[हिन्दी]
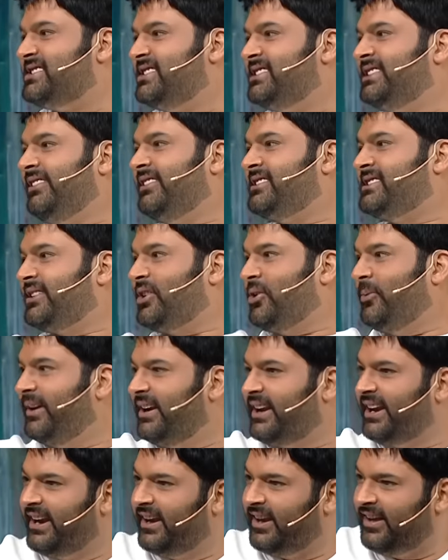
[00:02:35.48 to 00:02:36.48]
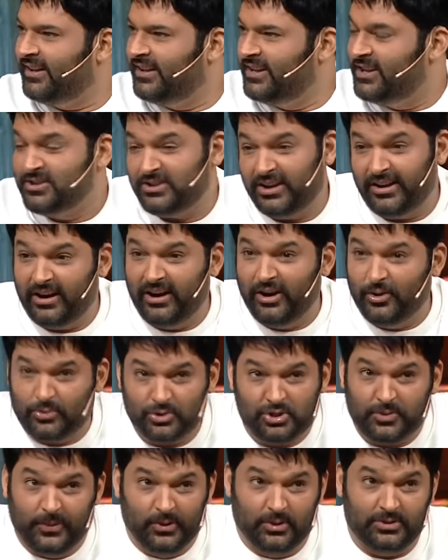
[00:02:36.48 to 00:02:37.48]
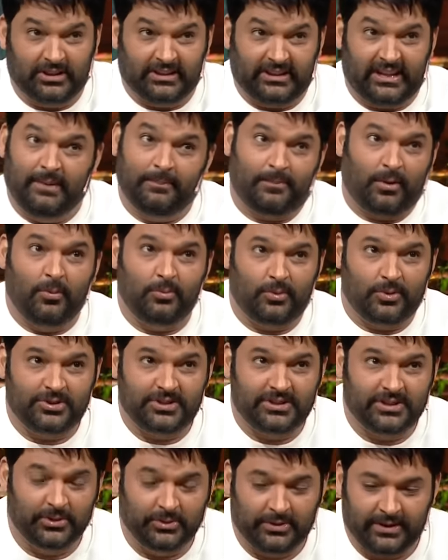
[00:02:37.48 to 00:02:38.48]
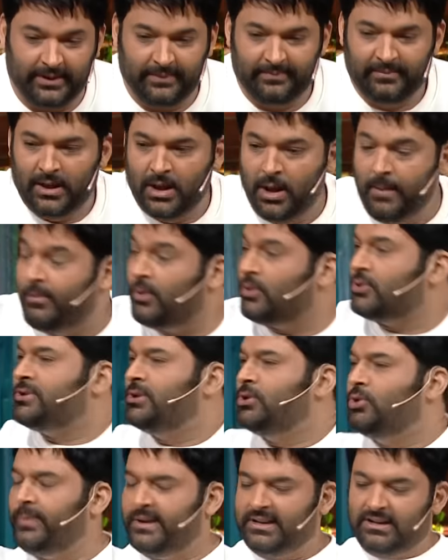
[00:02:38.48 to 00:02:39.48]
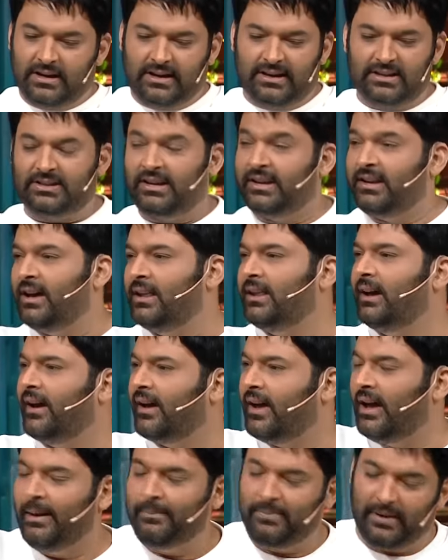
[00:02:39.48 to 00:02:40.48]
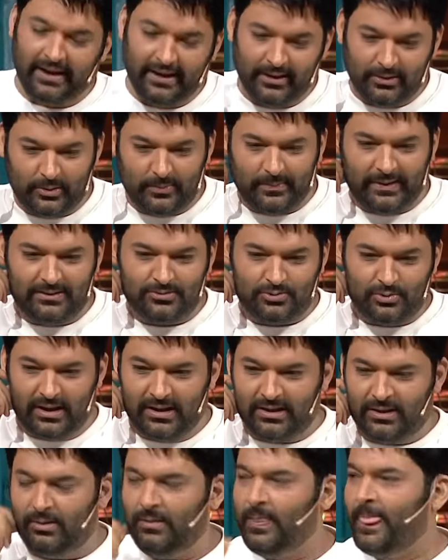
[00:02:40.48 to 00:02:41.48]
चीज है वैसे कमेंट्री है ना सडनली कुछ भी हो सकता है इनप्रॉम्प्टू चीजें होती हैं मेरे को सिद्धू भाजी का किस्सा याद आ गया आप आए तो मैं सुनाता हूँ